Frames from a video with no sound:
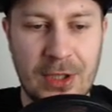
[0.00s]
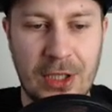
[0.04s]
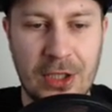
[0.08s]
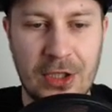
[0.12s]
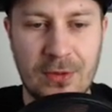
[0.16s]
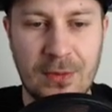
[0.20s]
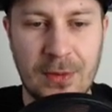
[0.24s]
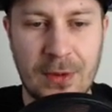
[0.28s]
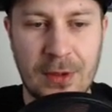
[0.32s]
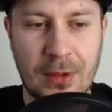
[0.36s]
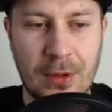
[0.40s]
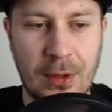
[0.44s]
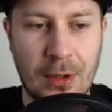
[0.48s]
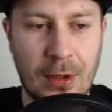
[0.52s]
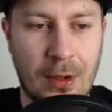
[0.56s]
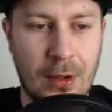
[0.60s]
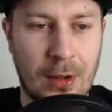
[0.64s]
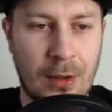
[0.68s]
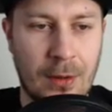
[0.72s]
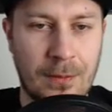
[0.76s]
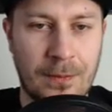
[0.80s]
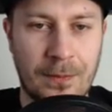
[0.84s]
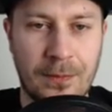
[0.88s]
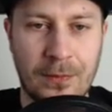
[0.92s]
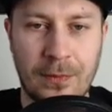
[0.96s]
przejdźmy
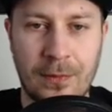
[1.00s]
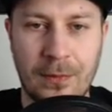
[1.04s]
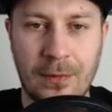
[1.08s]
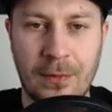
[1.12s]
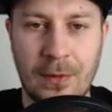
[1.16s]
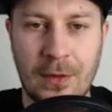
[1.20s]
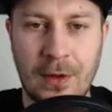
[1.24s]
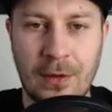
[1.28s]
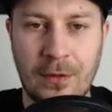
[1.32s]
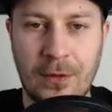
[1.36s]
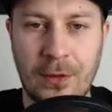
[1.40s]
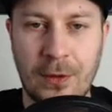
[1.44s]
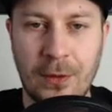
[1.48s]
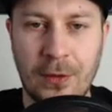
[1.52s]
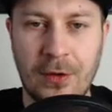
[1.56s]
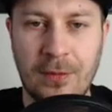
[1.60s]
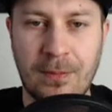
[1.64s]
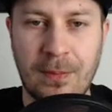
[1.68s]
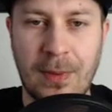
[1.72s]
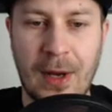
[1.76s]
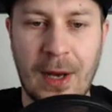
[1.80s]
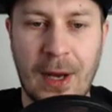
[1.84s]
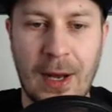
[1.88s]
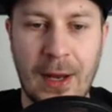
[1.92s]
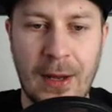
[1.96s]
do mm,
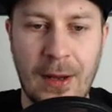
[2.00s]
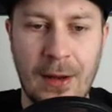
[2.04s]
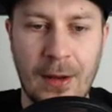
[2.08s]
ViewSpy.